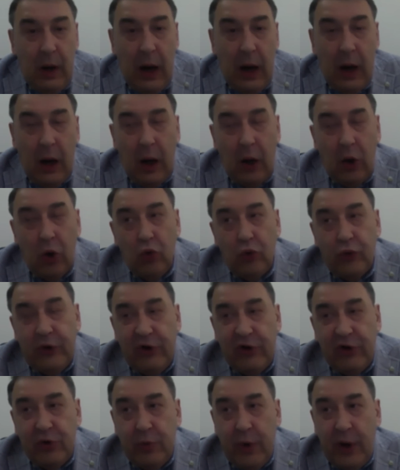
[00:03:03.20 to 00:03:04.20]
А, ну,
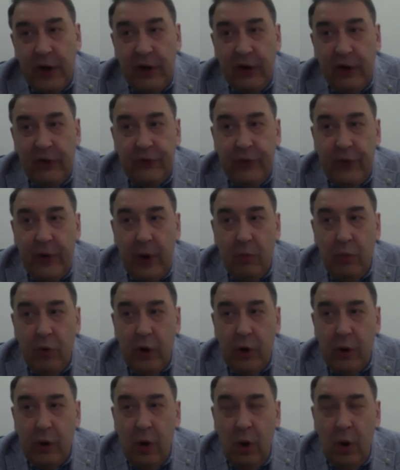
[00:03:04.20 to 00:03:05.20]
скажем, агентство
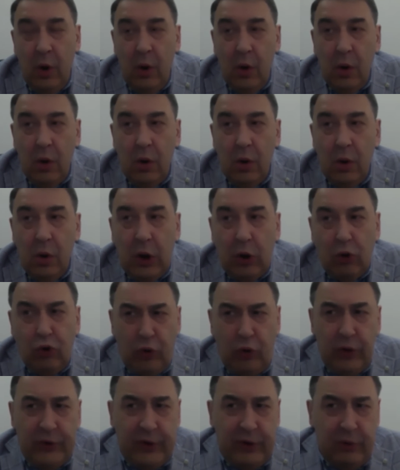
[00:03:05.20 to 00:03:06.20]
«Рамир», э,
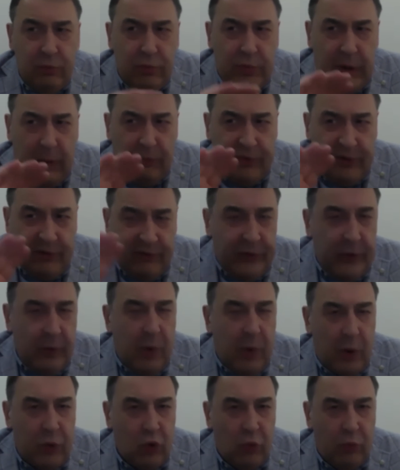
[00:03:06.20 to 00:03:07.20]
которое там
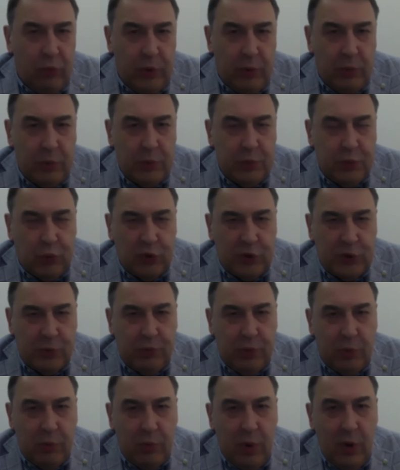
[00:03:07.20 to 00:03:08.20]
совсем особенным
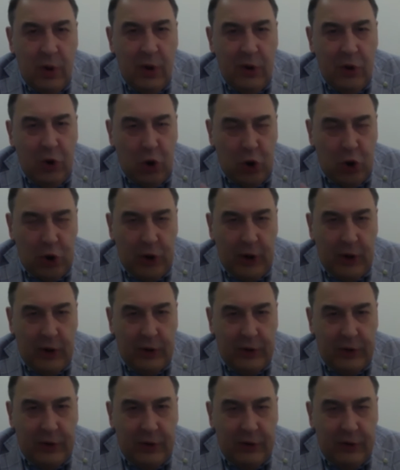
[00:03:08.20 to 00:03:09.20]
способом
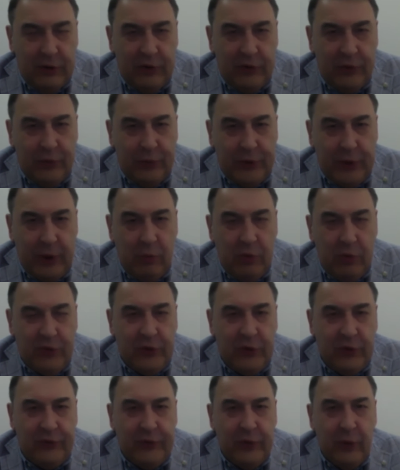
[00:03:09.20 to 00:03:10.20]
считает индекс
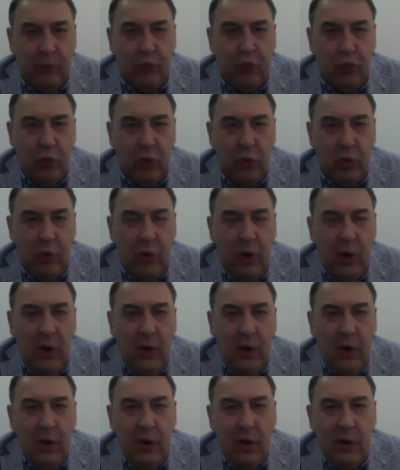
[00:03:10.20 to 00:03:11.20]
потребительских цен по
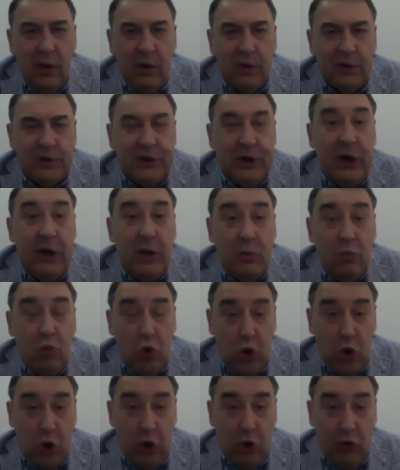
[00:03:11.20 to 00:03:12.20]
э, среднему
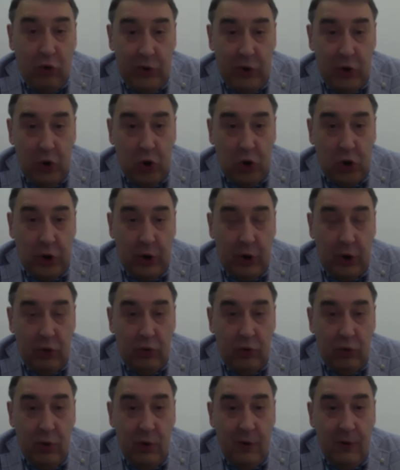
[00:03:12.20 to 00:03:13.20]
чеку, они
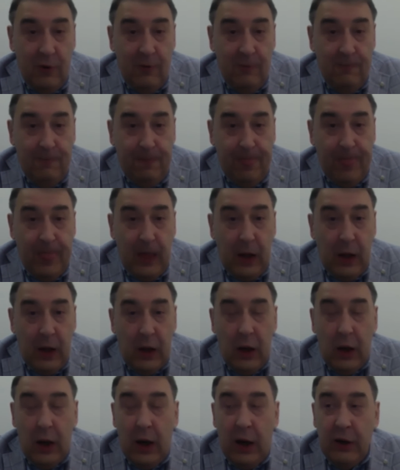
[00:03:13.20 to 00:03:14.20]
считают,
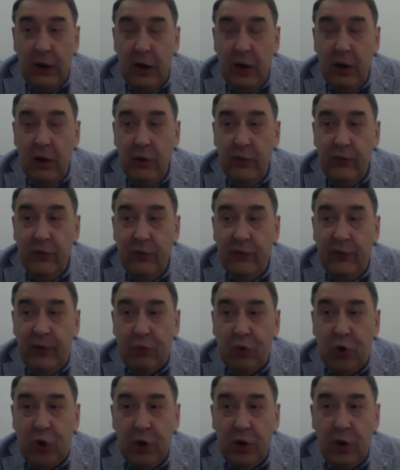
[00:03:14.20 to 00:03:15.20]
а, они
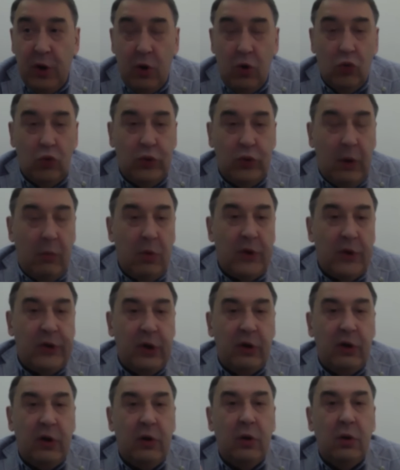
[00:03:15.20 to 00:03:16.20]
вообще дают там
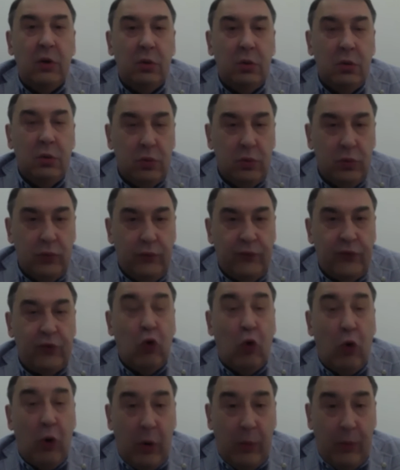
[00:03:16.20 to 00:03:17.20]
оценки
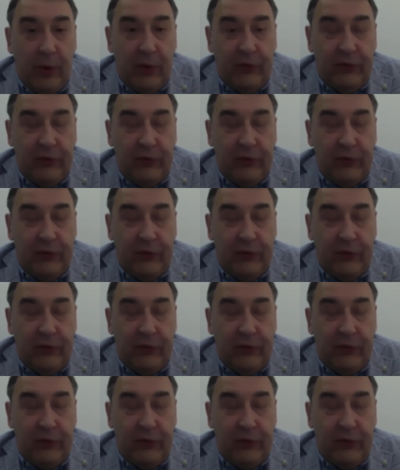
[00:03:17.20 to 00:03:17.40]
40%.